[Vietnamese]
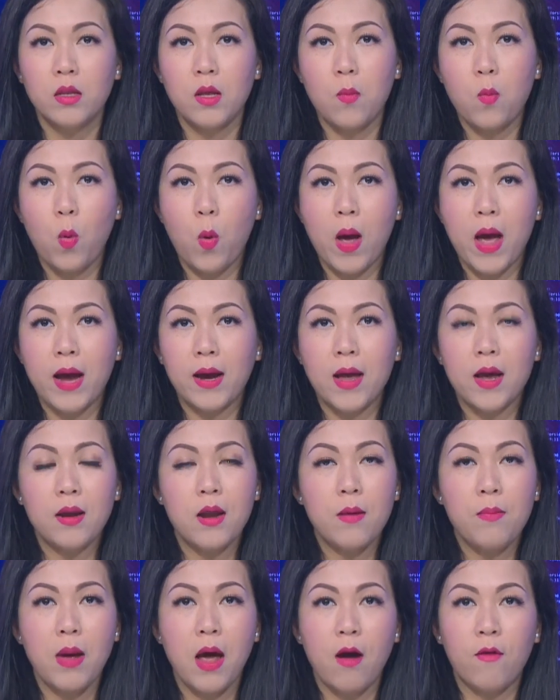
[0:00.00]
thông qua các
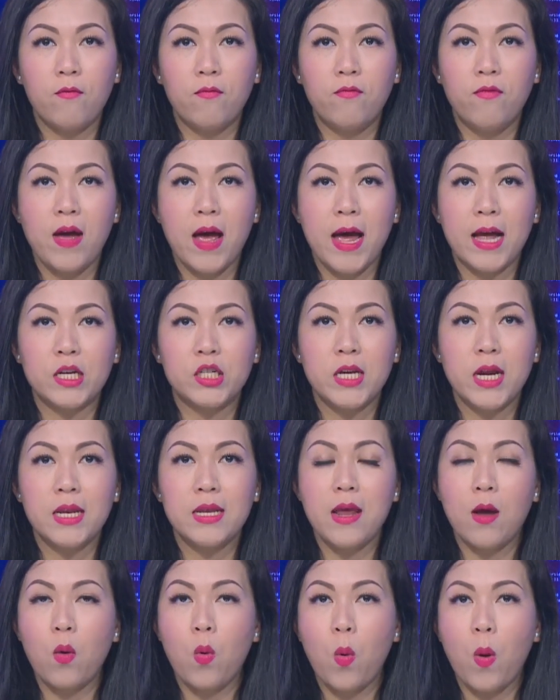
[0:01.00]
lớp học và
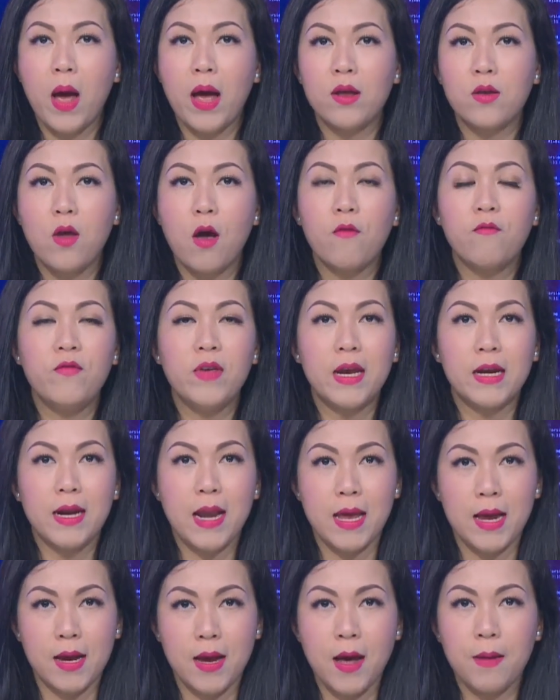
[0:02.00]
sách giáo khoa do viện
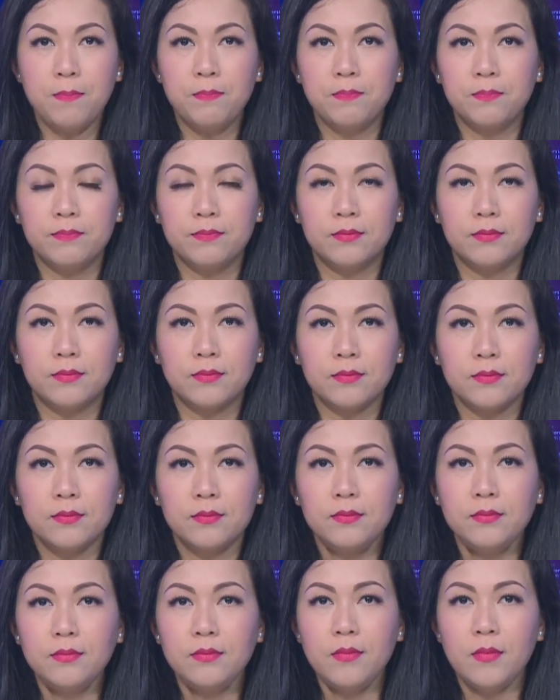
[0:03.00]
này cấp.
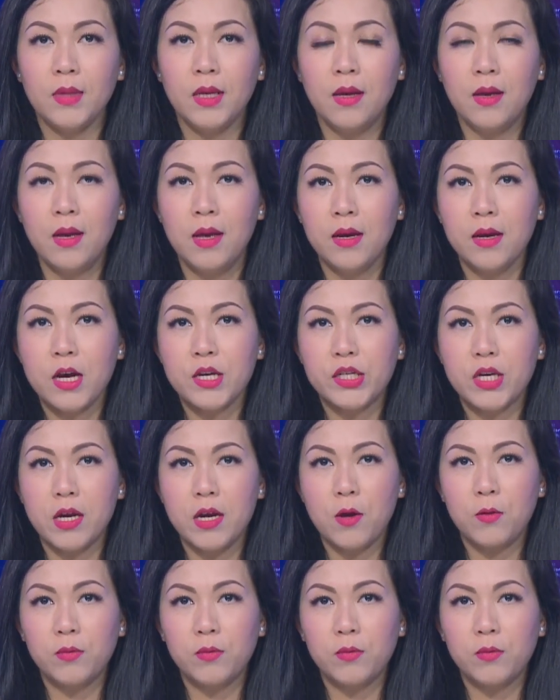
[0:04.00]
Cơ sở